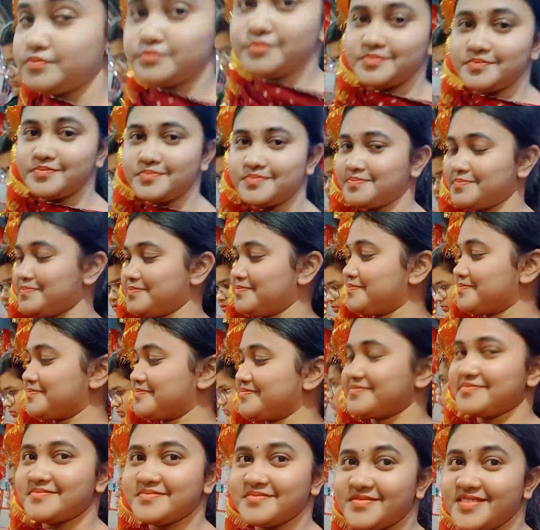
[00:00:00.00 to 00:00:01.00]
के बाद से मुझे
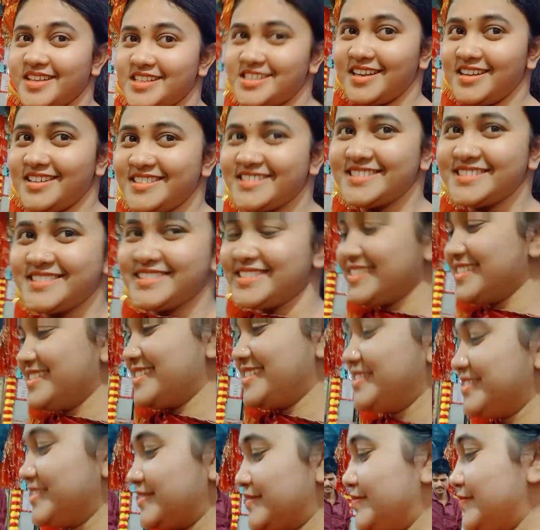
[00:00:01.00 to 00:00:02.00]
ये चुनरी बहुत
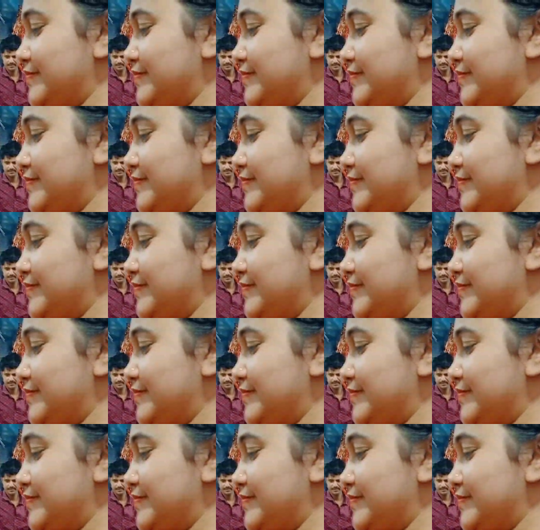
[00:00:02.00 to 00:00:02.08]
पसंद